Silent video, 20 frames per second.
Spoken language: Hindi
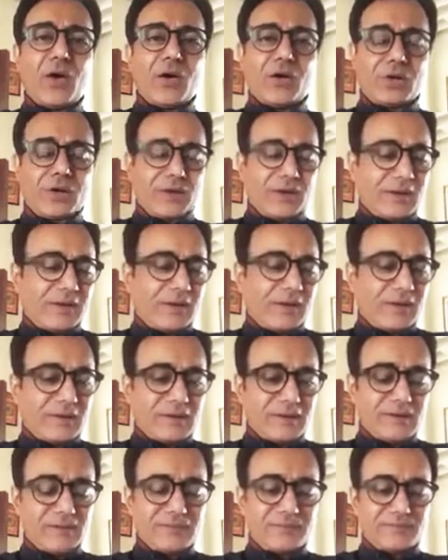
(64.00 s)
और
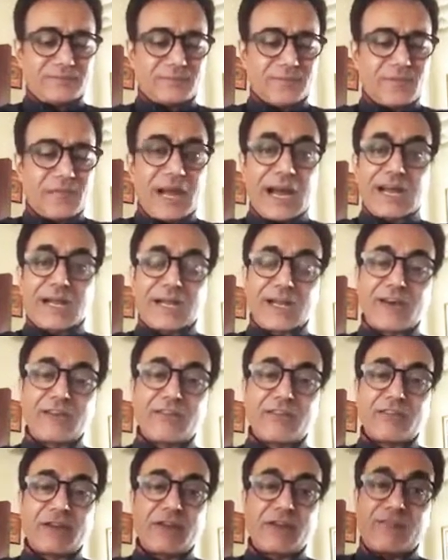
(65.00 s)

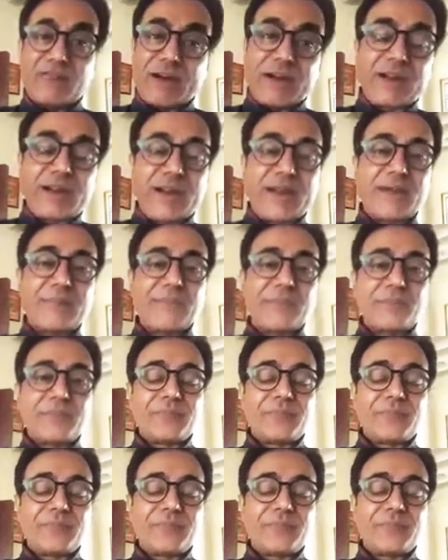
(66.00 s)
खांडव वन है